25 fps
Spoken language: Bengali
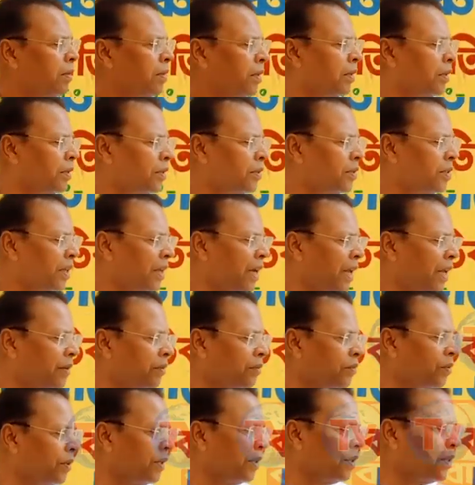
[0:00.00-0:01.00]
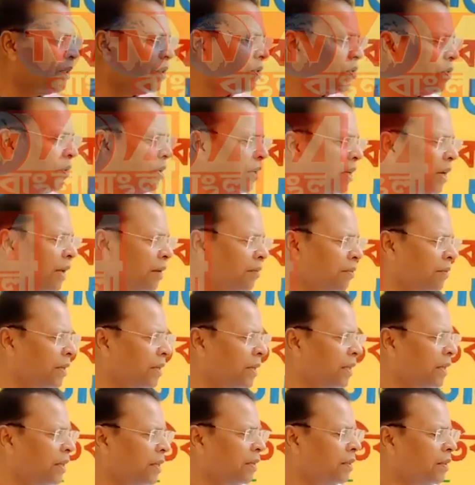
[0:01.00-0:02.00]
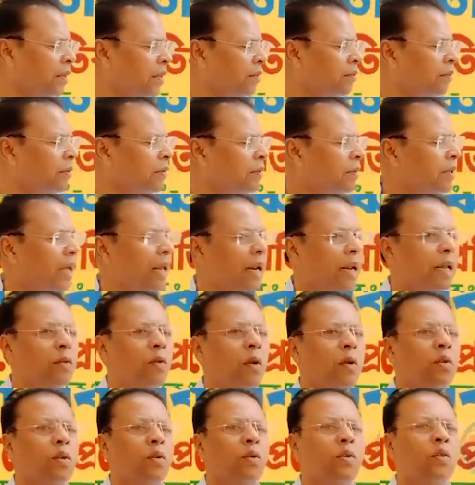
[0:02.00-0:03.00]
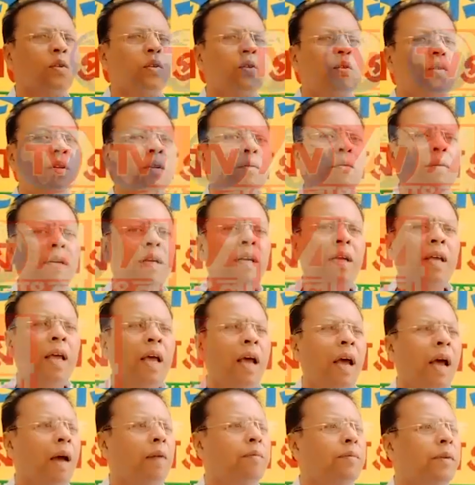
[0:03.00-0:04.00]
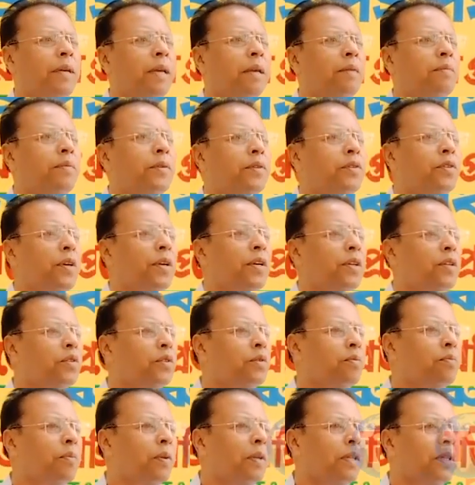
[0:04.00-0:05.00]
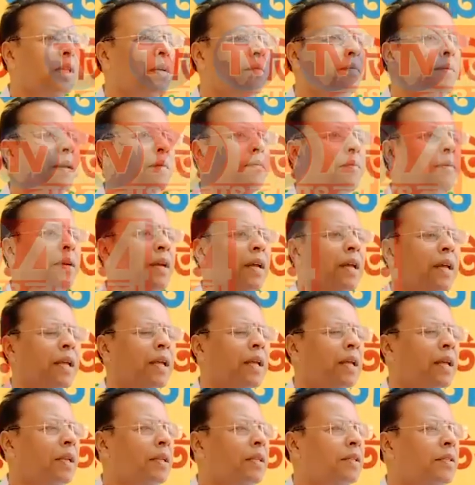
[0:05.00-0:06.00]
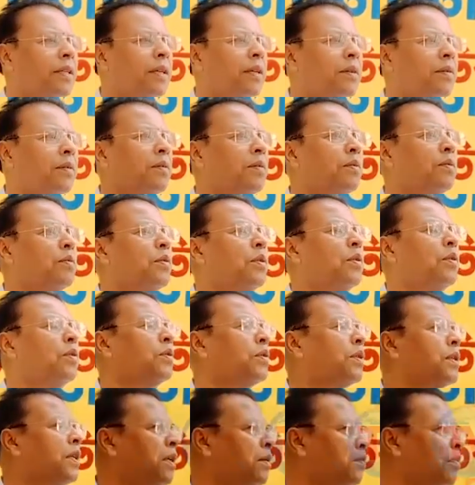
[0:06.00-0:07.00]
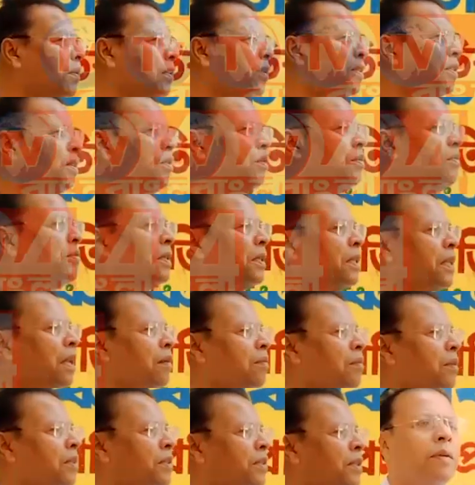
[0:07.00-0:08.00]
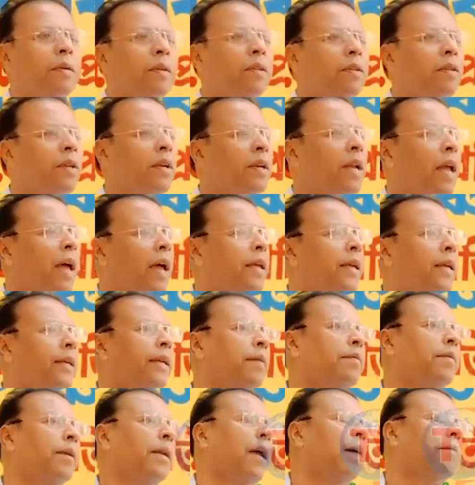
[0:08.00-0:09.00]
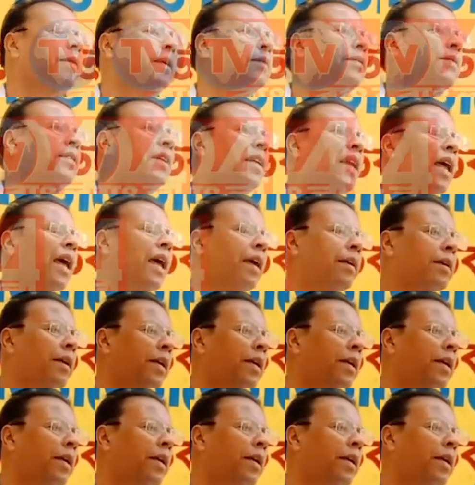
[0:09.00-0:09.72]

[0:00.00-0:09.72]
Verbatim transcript: জেলায় করেছে শুনলাম তারা তদন্ত করবে আমি এই বিষয়ে কিছু বলতে পারবো না যে ও ঠিক বলছে ও মিথ্যা বলছে তো না এটা মানে আমার জেলা